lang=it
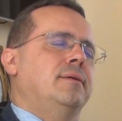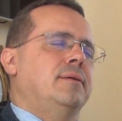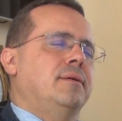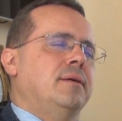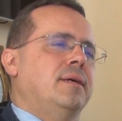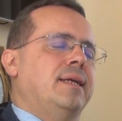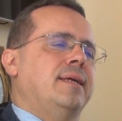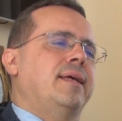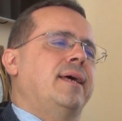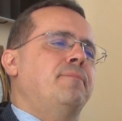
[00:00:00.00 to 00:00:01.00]
eh,
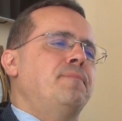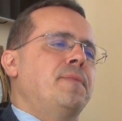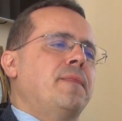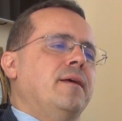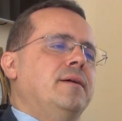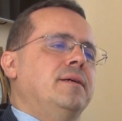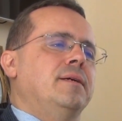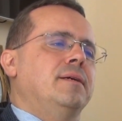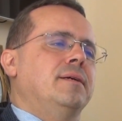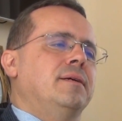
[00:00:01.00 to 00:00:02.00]
crede
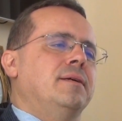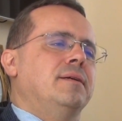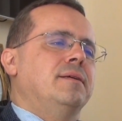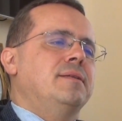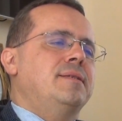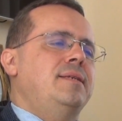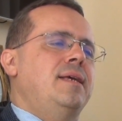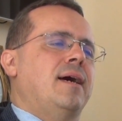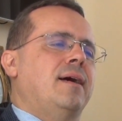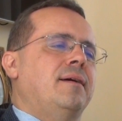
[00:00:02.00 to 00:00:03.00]
eh,
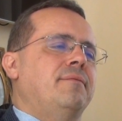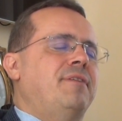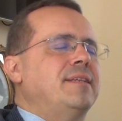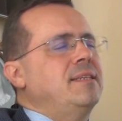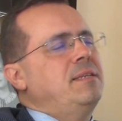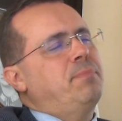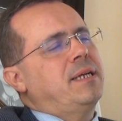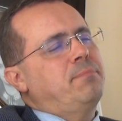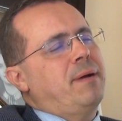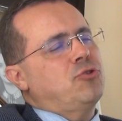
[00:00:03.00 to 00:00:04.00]
sia vada di
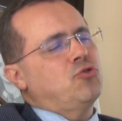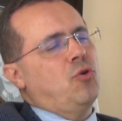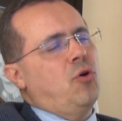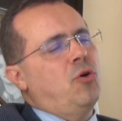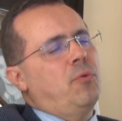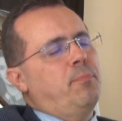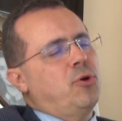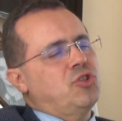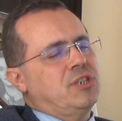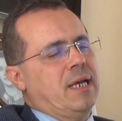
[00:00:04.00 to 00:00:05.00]
pari passo o
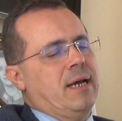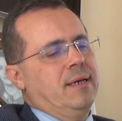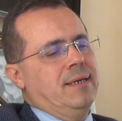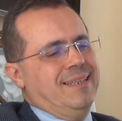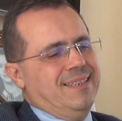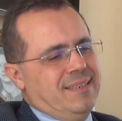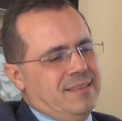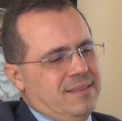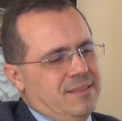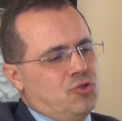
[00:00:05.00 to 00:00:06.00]
possa
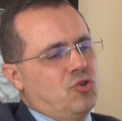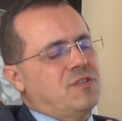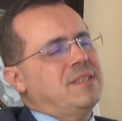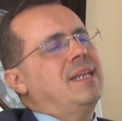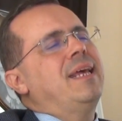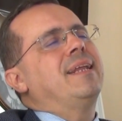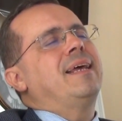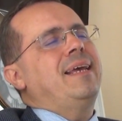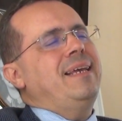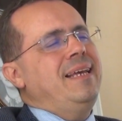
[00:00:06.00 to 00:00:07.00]
eh,
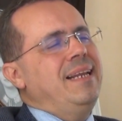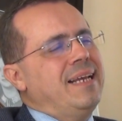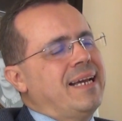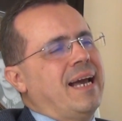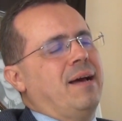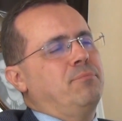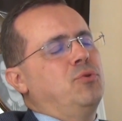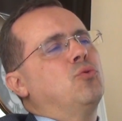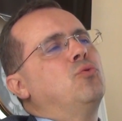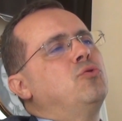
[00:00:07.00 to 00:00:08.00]
sostenere il
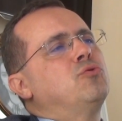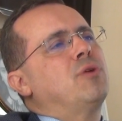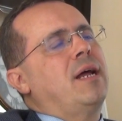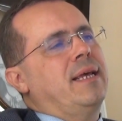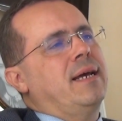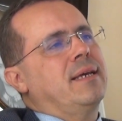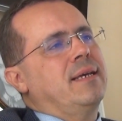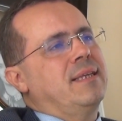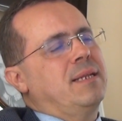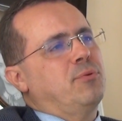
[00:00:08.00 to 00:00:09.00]
cambio culturale
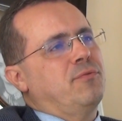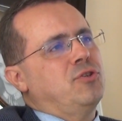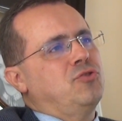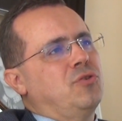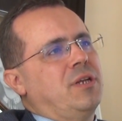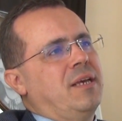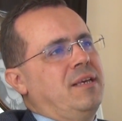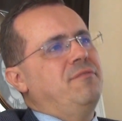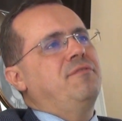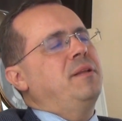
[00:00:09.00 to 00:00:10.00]
anche della professione
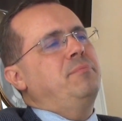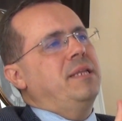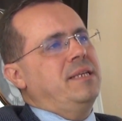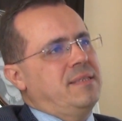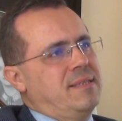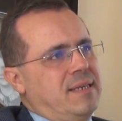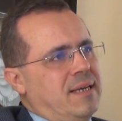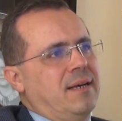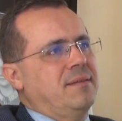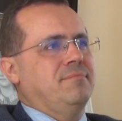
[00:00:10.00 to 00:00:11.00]

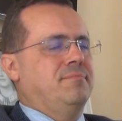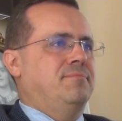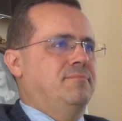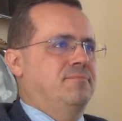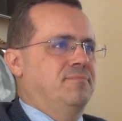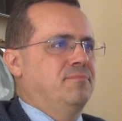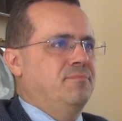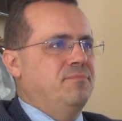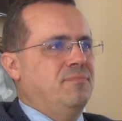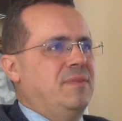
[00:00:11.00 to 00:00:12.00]
infermieristica. Mm,
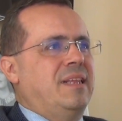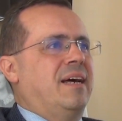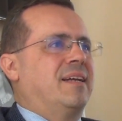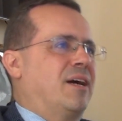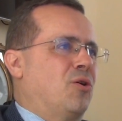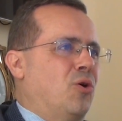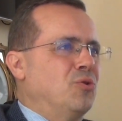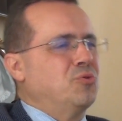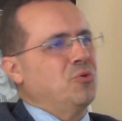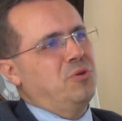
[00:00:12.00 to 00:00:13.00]
la
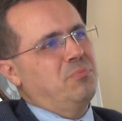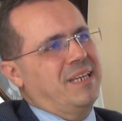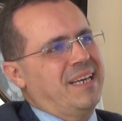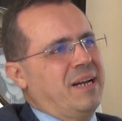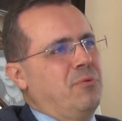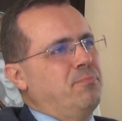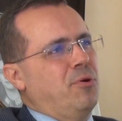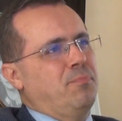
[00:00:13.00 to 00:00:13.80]
racconto in maniera un